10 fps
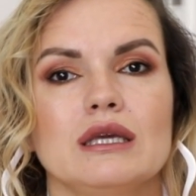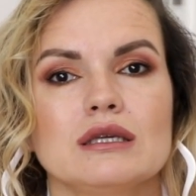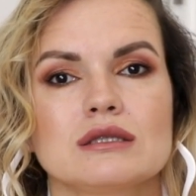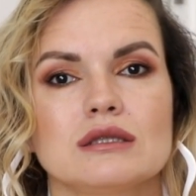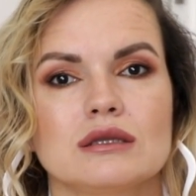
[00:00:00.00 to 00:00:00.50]

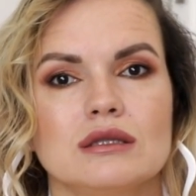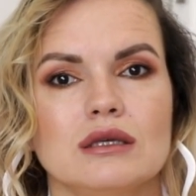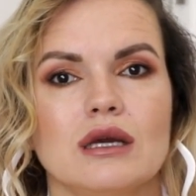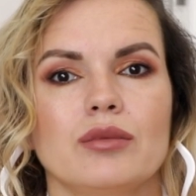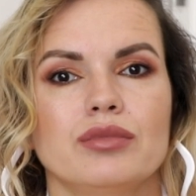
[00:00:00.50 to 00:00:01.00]
Если
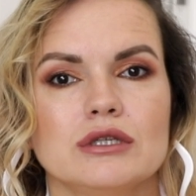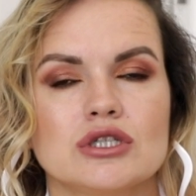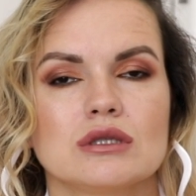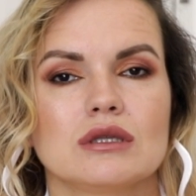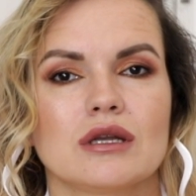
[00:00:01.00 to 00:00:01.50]
ты
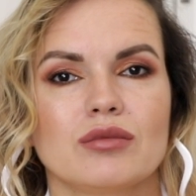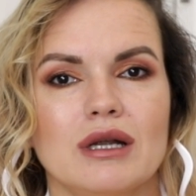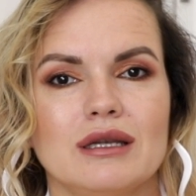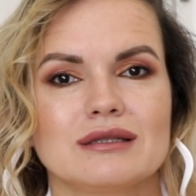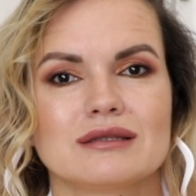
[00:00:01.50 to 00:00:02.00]
обычный,
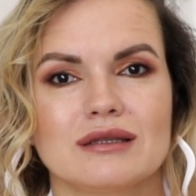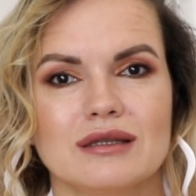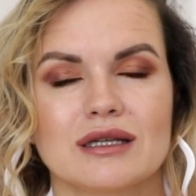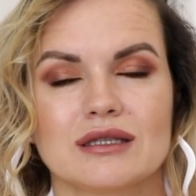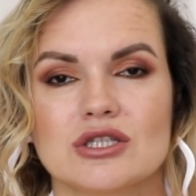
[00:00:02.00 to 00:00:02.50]
нормальный,
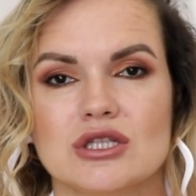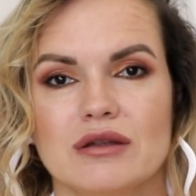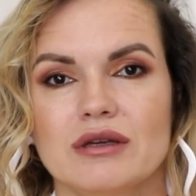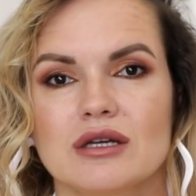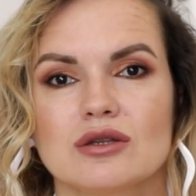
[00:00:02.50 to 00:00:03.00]
стандартный
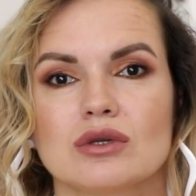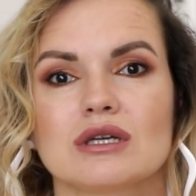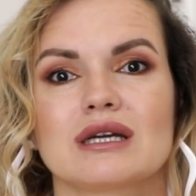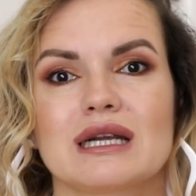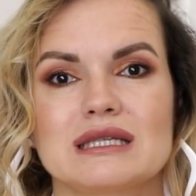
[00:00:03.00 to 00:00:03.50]
человек,
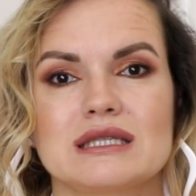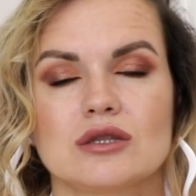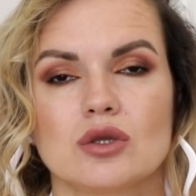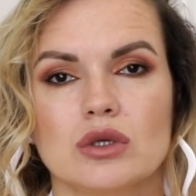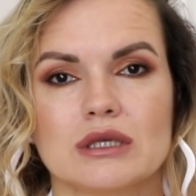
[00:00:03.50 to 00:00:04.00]
который
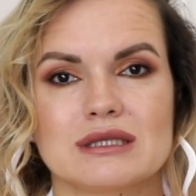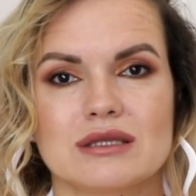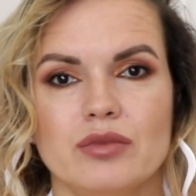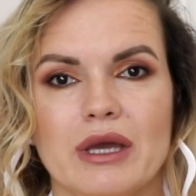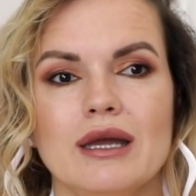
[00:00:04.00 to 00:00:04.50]
красит только
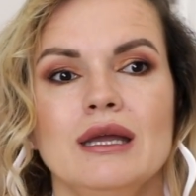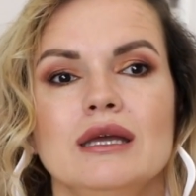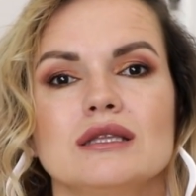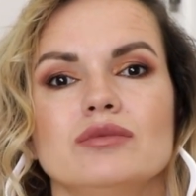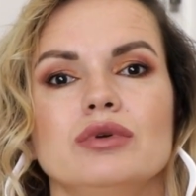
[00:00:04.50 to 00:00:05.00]
себя,
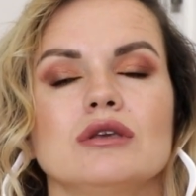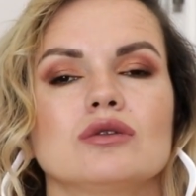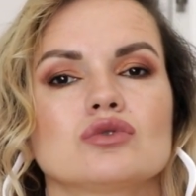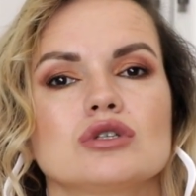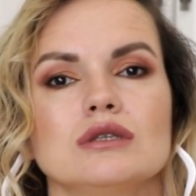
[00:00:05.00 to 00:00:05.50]
тебе не
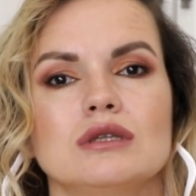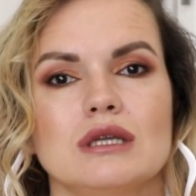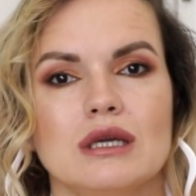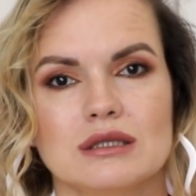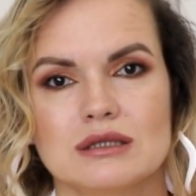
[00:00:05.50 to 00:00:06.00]
нужны
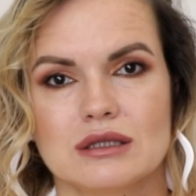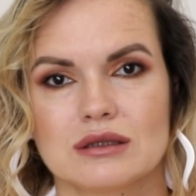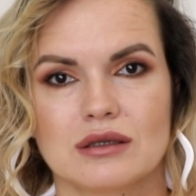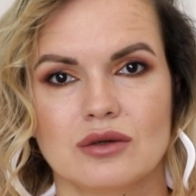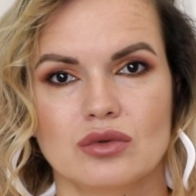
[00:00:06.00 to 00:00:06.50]
три
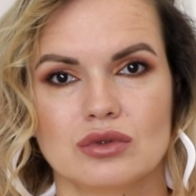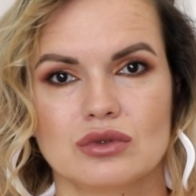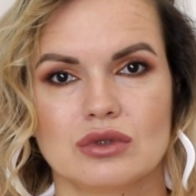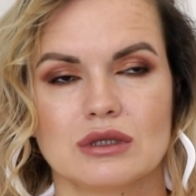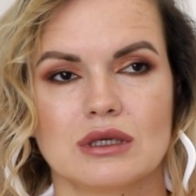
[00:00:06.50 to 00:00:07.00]
оттенка
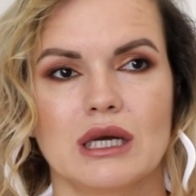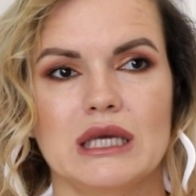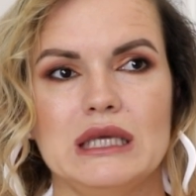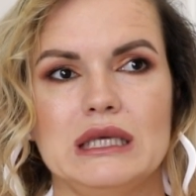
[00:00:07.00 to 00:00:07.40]
контуринга.